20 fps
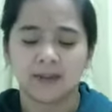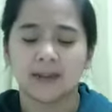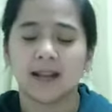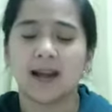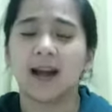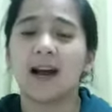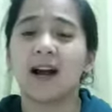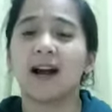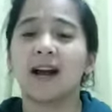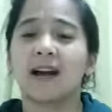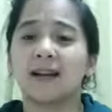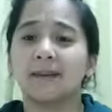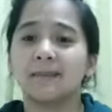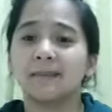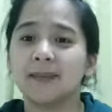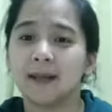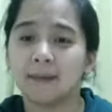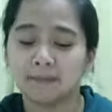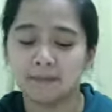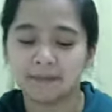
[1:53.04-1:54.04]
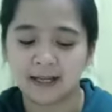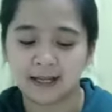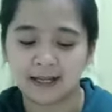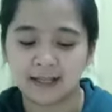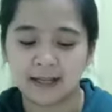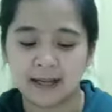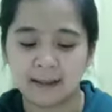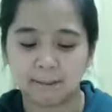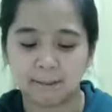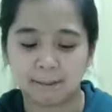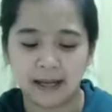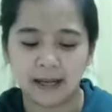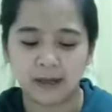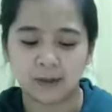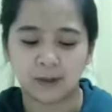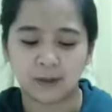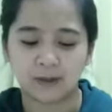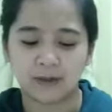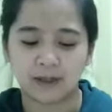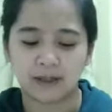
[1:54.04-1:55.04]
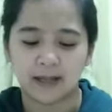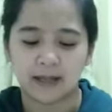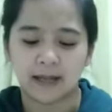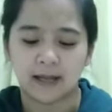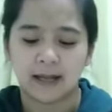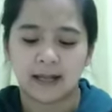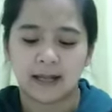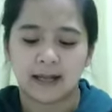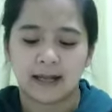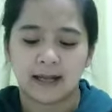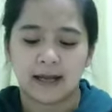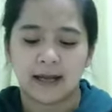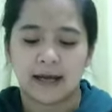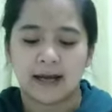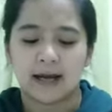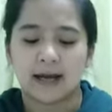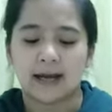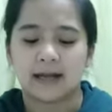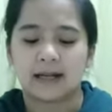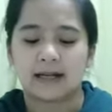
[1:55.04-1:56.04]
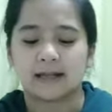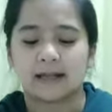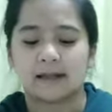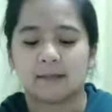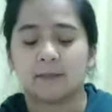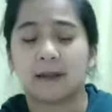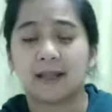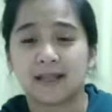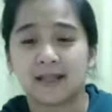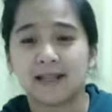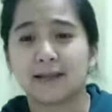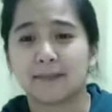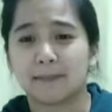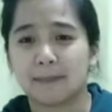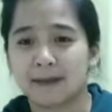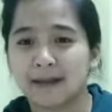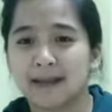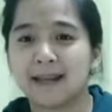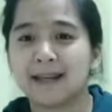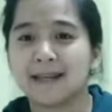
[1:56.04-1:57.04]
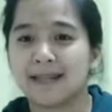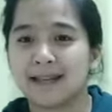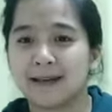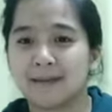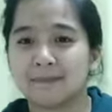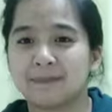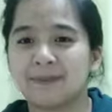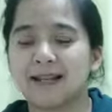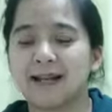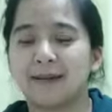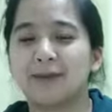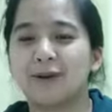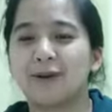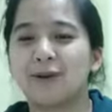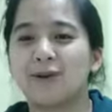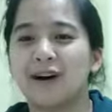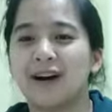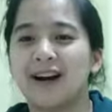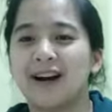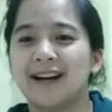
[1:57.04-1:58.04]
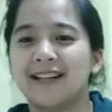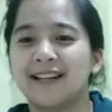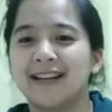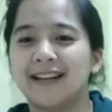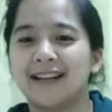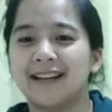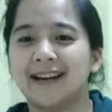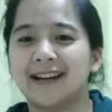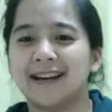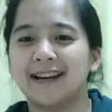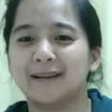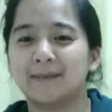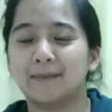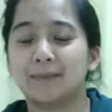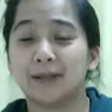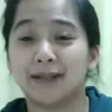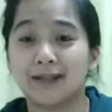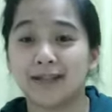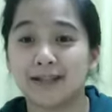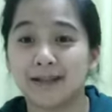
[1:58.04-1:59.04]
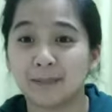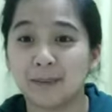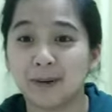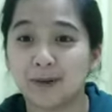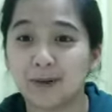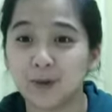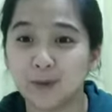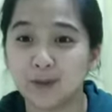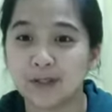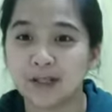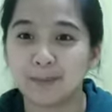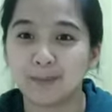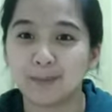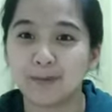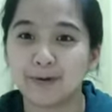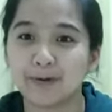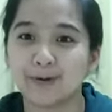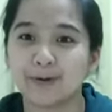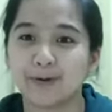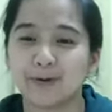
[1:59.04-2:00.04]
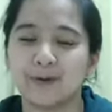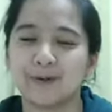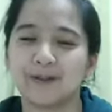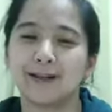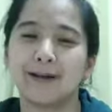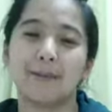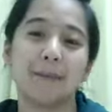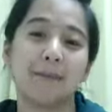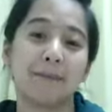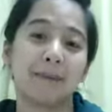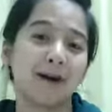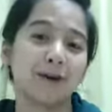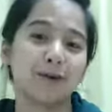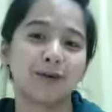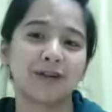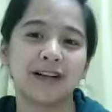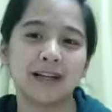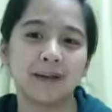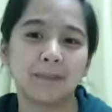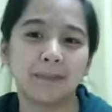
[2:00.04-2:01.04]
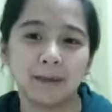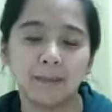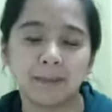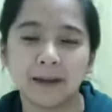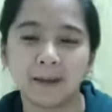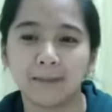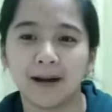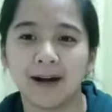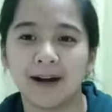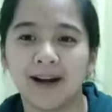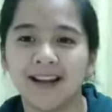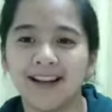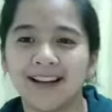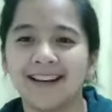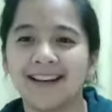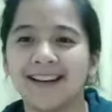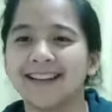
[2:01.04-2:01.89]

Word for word: Nakakaramdam din ng pagod. Pati sa pag-iisip, sabi ko nga kanina, pati sa, pa- sa puso, napapagod ka na bang magmahal?